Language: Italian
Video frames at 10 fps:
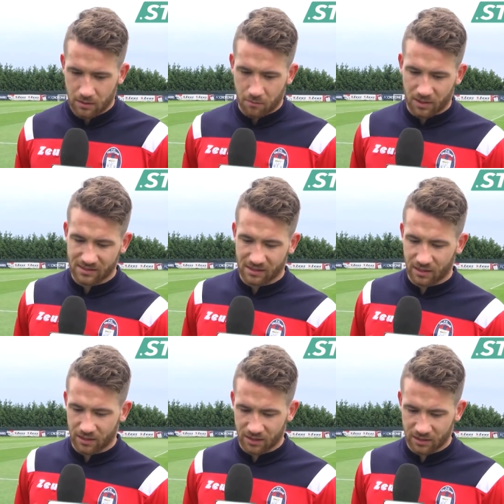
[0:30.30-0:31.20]
per
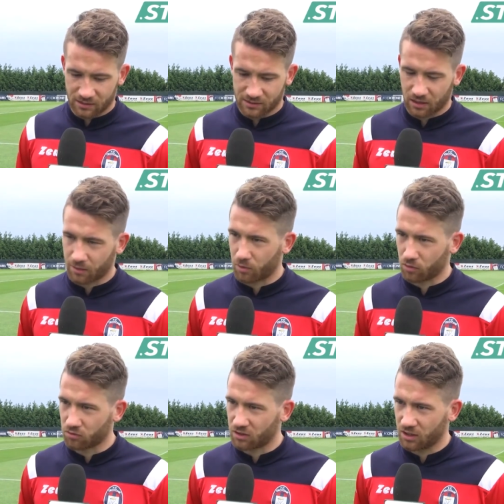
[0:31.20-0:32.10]
stare, stare
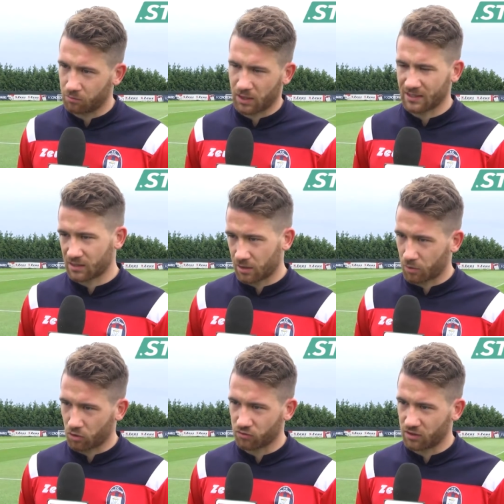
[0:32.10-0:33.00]
pronte, per essere
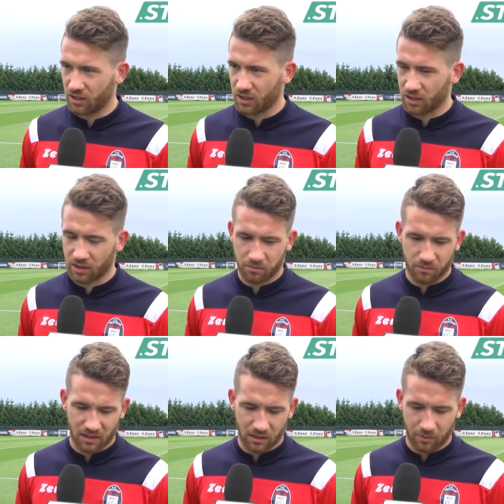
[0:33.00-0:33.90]
pronte
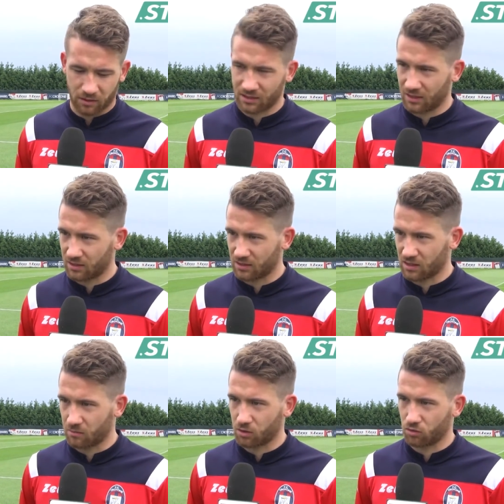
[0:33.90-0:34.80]
per la partita
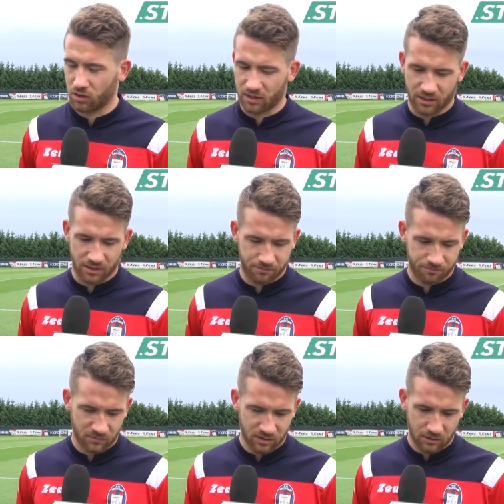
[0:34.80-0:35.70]
sabato è,
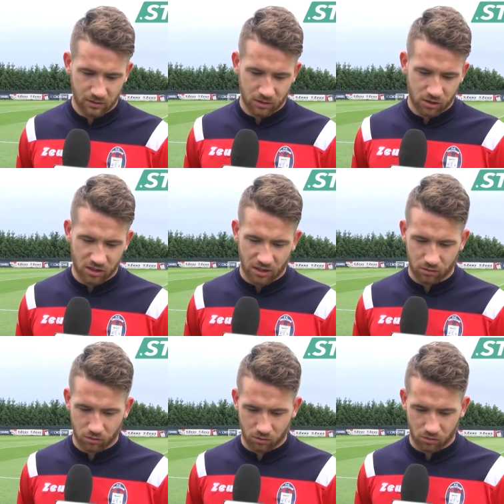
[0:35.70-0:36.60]

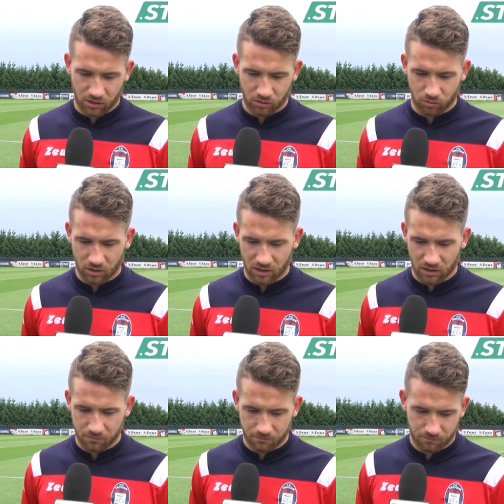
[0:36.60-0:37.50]
certo è una
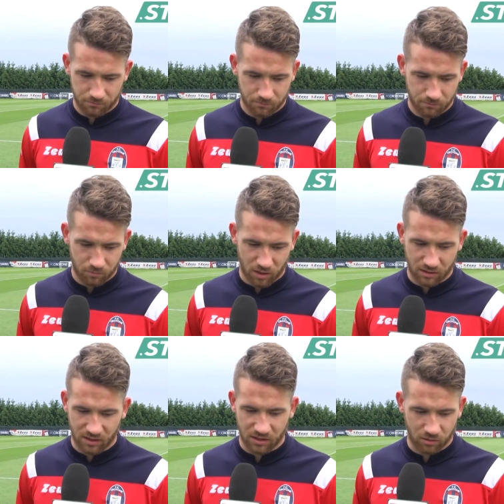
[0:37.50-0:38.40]

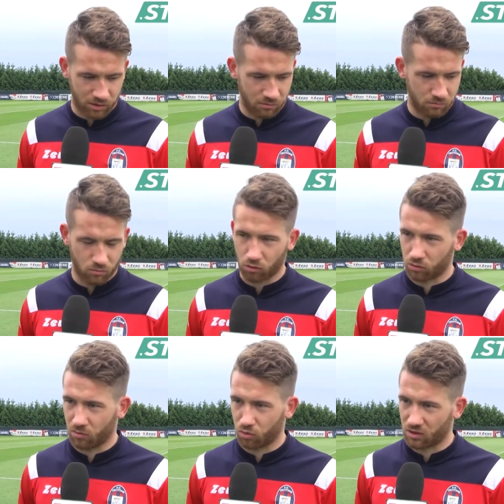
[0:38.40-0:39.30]
partita molto
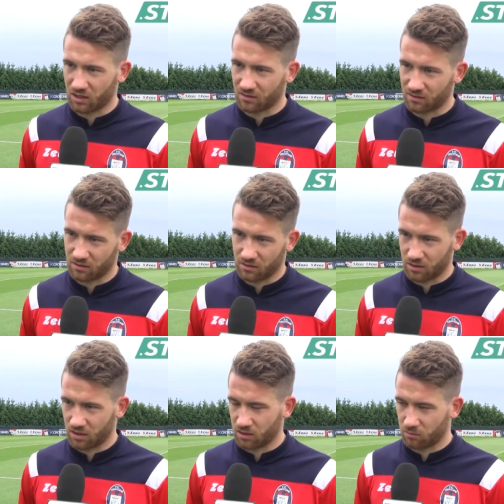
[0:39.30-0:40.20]
importante,
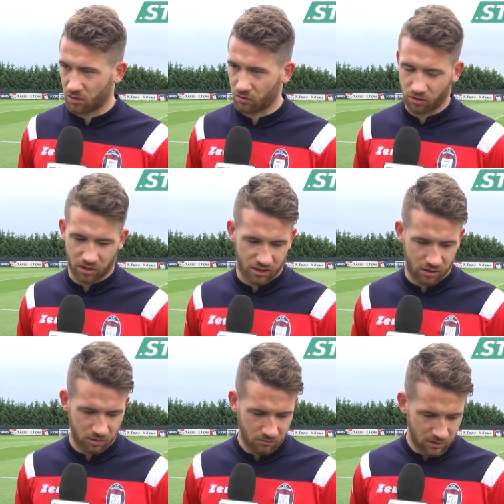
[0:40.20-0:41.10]
eh, per noi
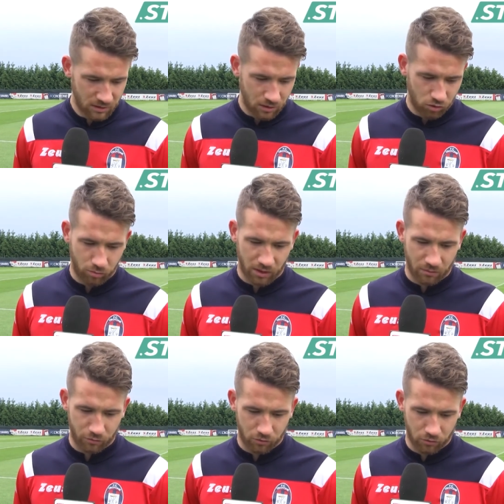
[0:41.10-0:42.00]
è,
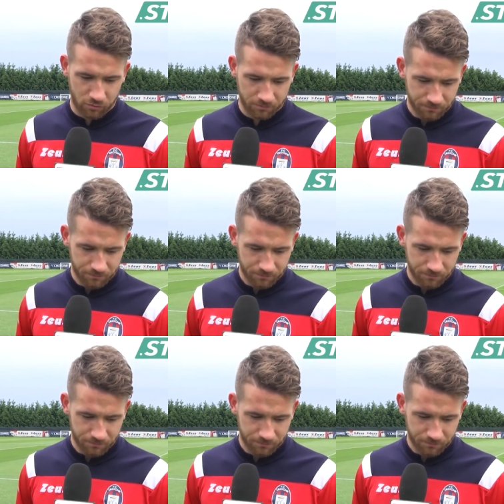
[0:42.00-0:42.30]
dobbiamo,